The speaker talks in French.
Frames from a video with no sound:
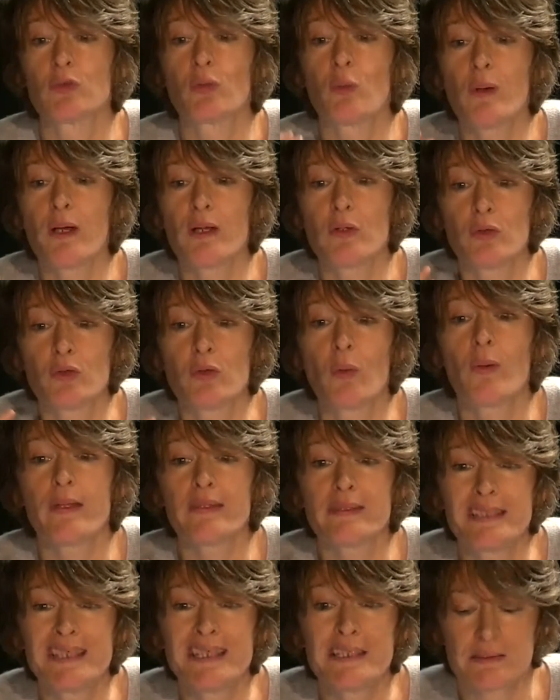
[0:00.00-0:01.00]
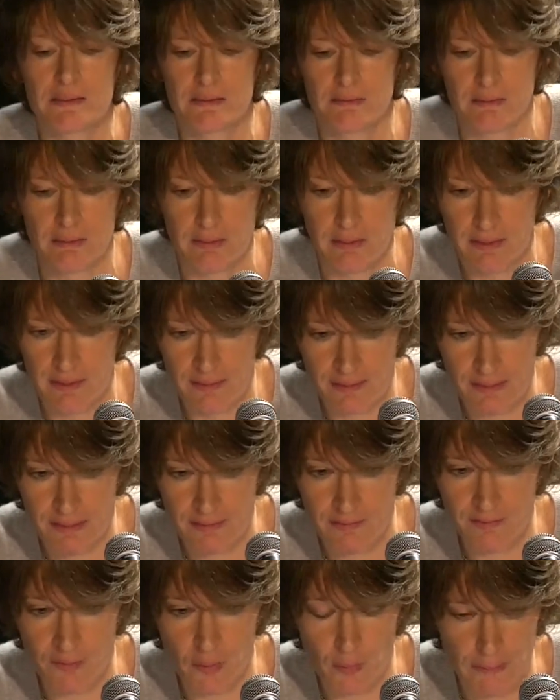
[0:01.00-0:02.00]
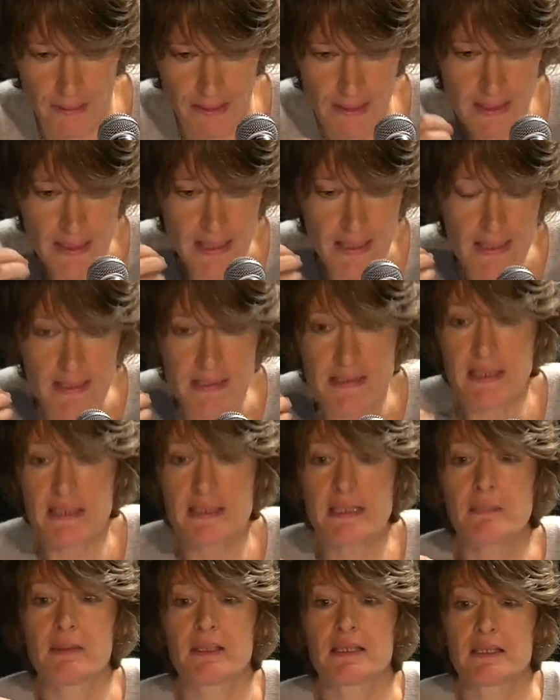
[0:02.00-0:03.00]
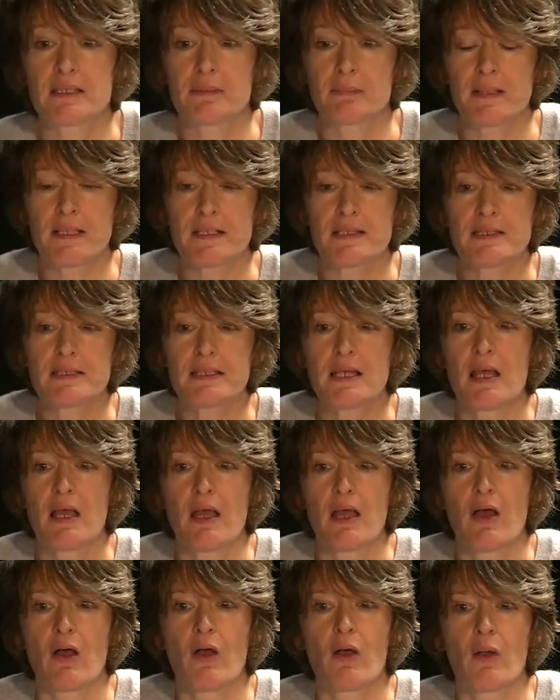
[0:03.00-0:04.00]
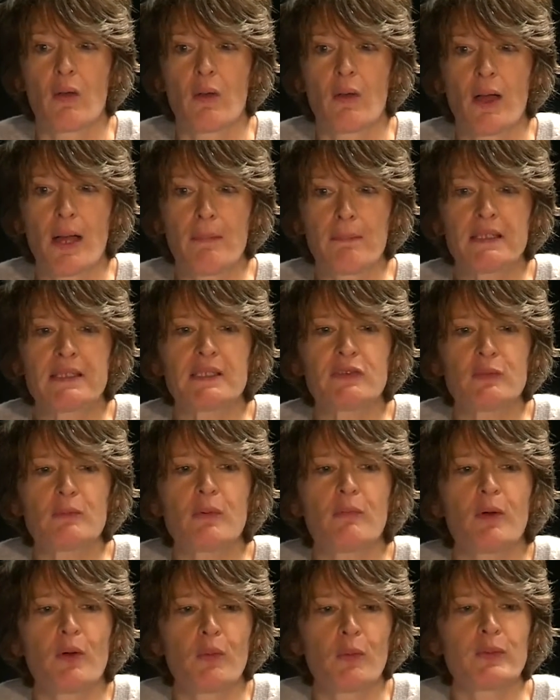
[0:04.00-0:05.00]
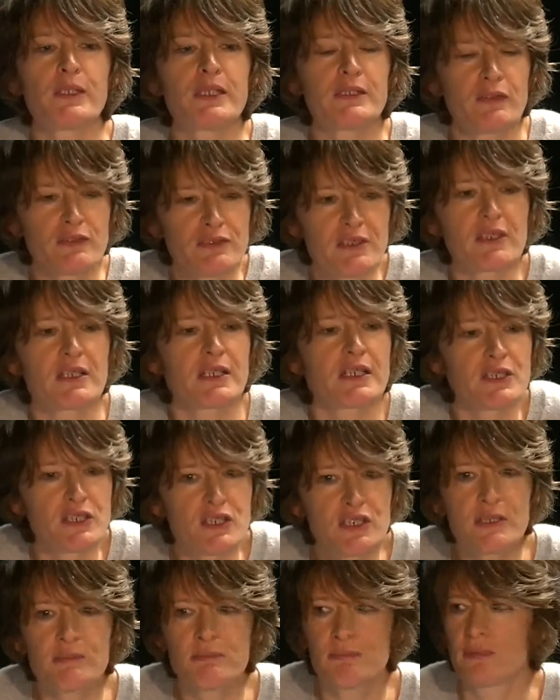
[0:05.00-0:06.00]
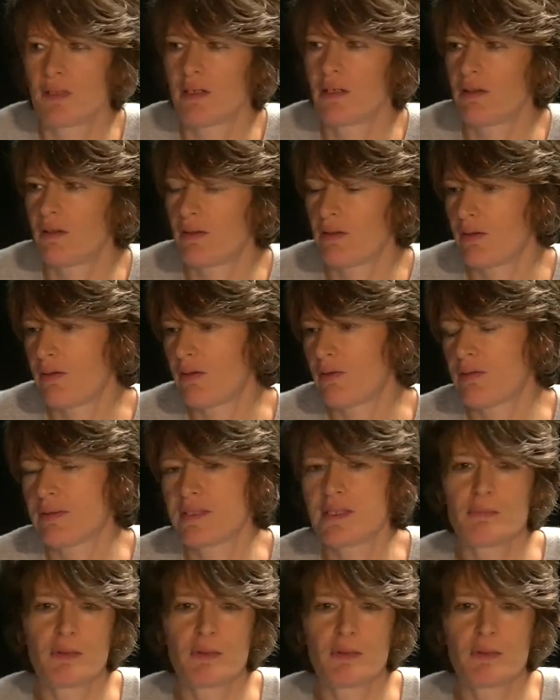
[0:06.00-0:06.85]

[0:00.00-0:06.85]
ce droit, le droit d'être informé. Et cette liberté de presse, euh, à partir du moment où on est dans un régime euh,